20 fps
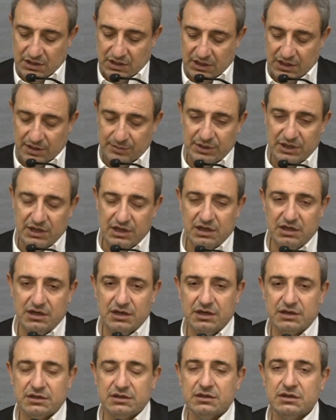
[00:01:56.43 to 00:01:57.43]
الأمر
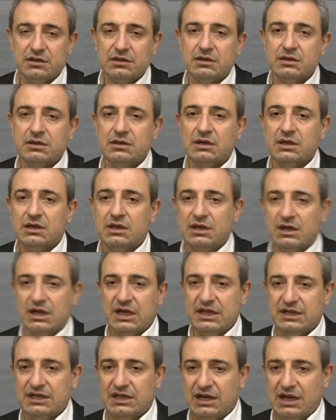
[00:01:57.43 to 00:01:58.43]
الآخر
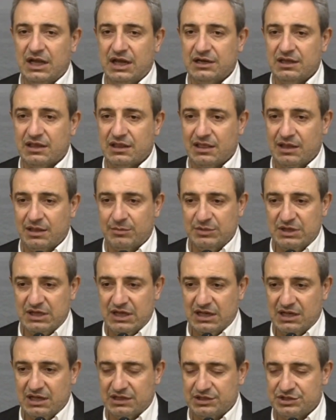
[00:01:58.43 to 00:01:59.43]
رأينا الأحداث
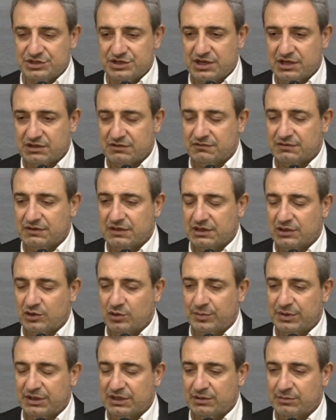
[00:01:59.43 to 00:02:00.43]
الأمنية التي جرت في
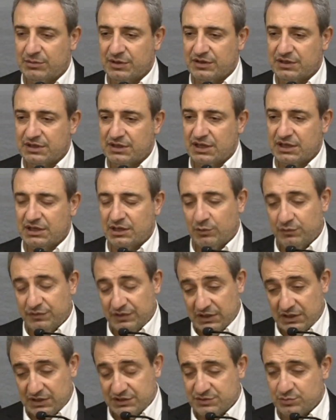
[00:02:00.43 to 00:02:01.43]
اليومين الماضيين أو في
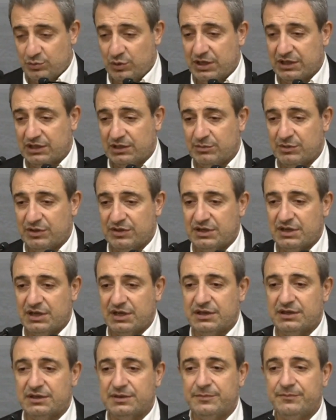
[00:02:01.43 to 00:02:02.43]
الأسبوعين
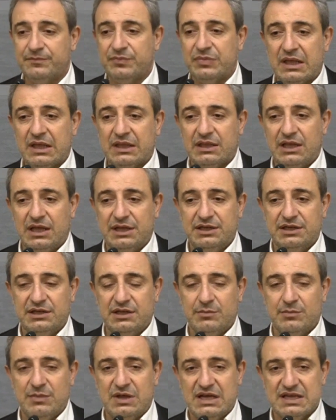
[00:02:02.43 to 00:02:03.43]
الماضيين
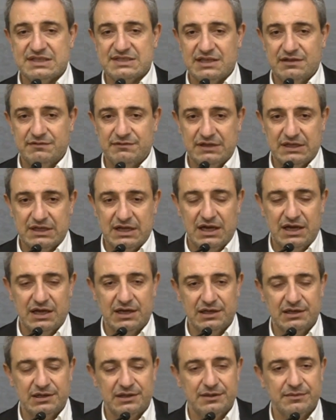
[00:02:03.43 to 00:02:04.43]
تحديدا ما حصل في
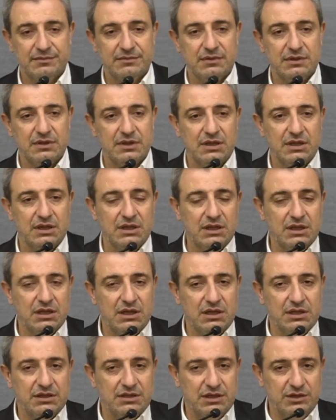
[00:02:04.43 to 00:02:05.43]
الكحالي
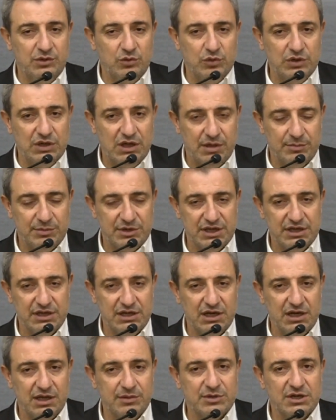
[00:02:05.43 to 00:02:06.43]
ندعو إلى أمرين
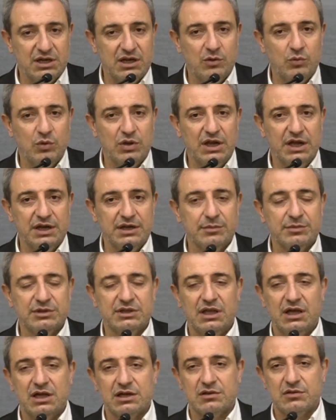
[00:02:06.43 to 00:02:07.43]
الأمر الأول عدم
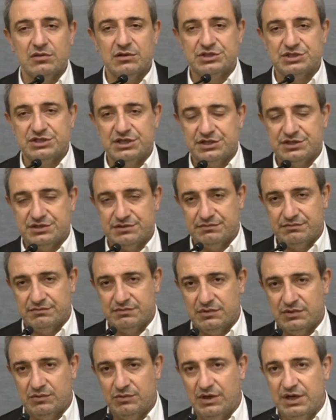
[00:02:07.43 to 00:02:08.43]
التعرض للجيش
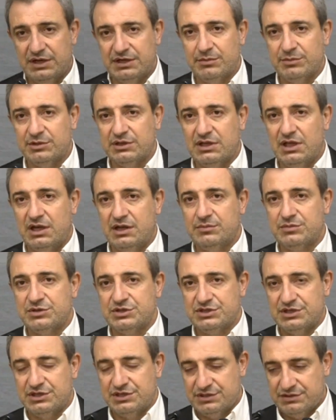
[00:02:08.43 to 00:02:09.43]
وعدم الطعن
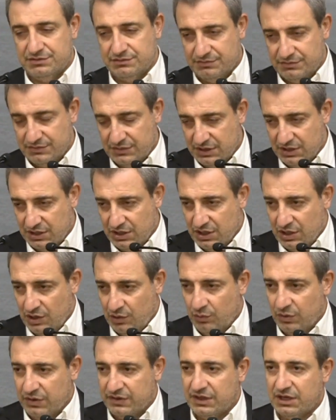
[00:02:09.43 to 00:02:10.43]
بالجيش
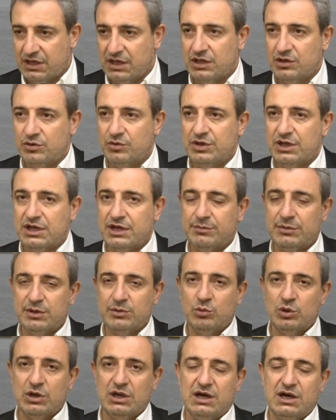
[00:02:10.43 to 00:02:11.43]
وإذا كان هناك من
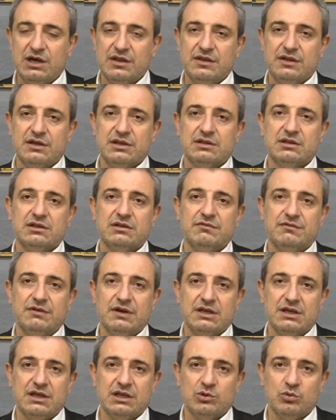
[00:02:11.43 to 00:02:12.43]
ملاحظات
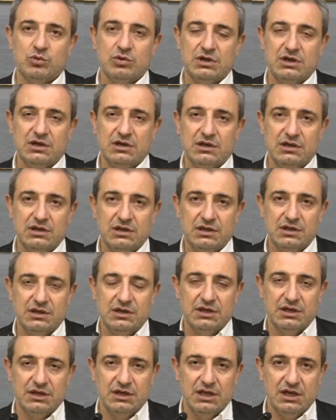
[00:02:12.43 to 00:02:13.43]
فهي تقال
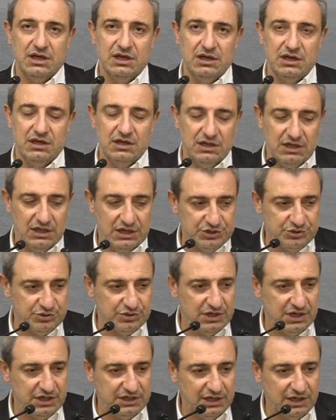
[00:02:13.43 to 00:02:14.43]
داخل
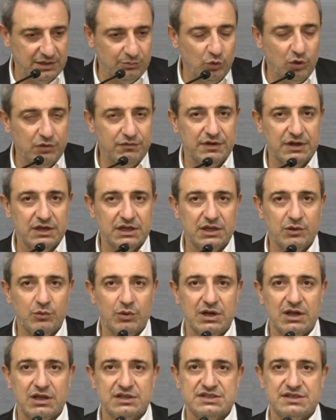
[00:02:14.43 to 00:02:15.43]
الجدران المقفلة
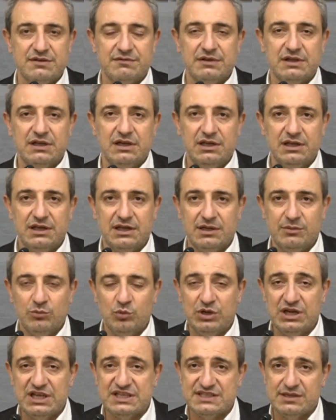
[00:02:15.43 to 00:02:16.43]
وليس في الإعلام
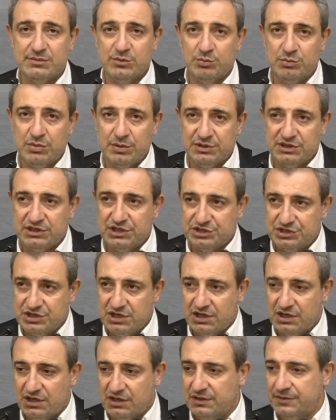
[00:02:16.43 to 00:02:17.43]
وليس من باب
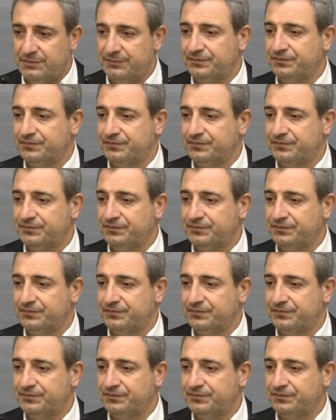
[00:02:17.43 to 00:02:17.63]
التشكيك